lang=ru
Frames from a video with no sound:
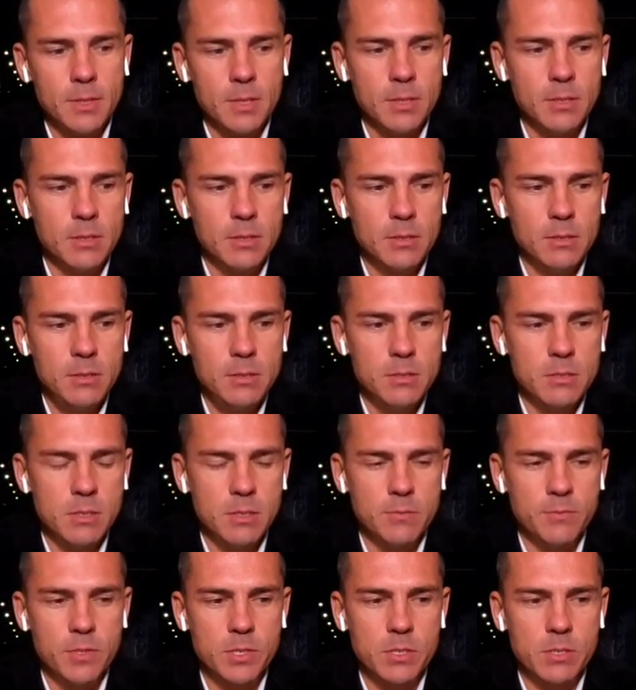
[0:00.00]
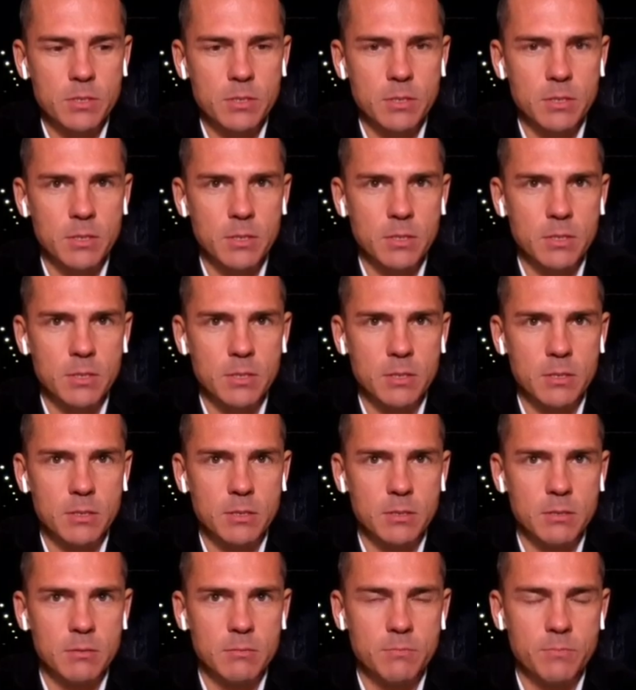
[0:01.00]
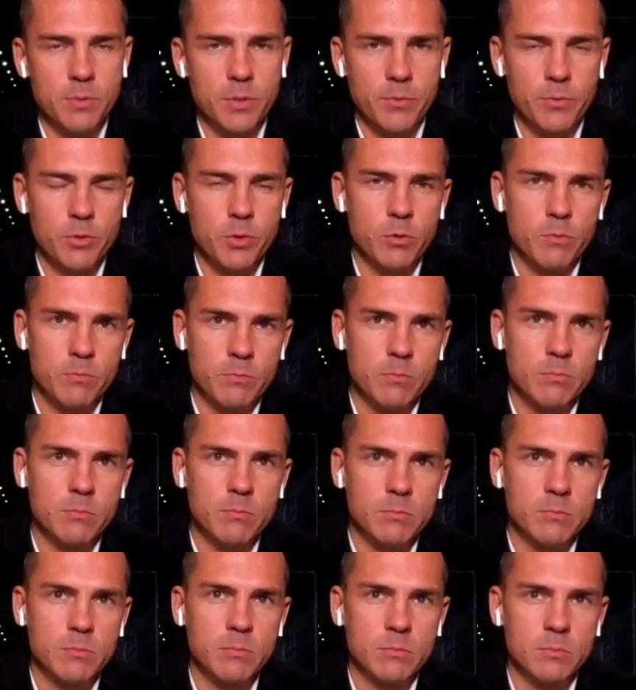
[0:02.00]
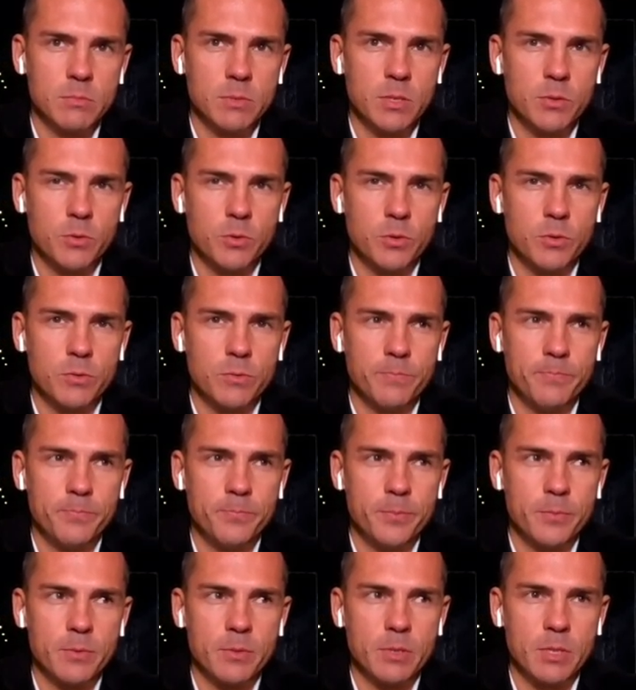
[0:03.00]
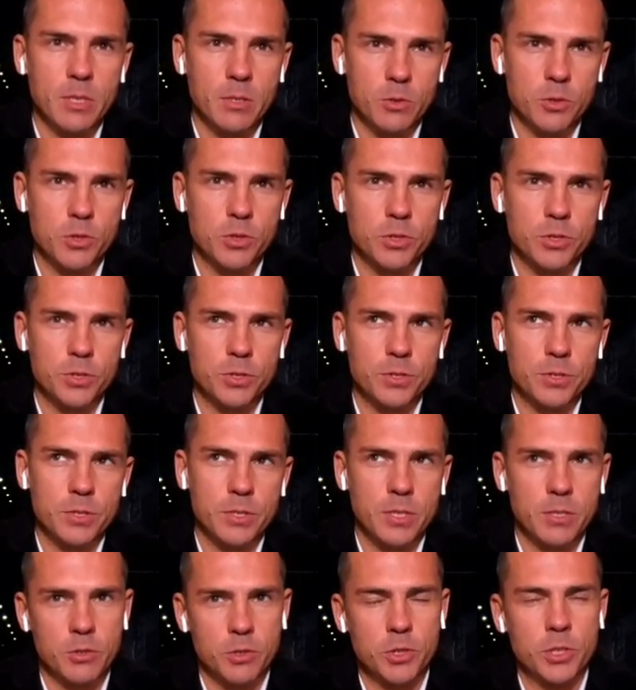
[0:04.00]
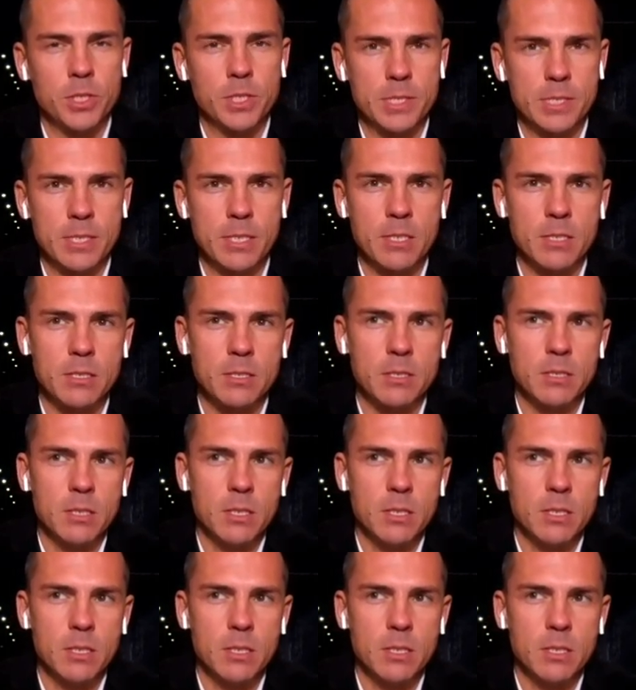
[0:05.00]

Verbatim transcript: И, соответственно, проведем такой хороший, хороший рестарт –